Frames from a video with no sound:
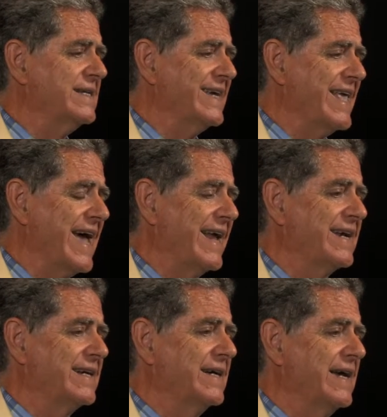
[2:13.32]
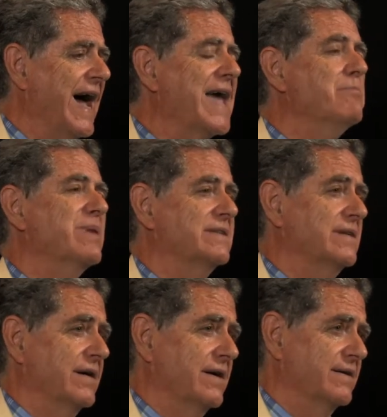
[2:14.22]
a enseñar a
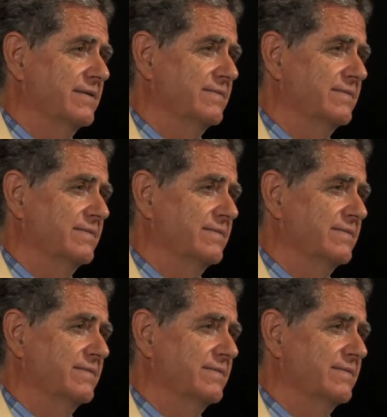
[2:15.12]
investigar.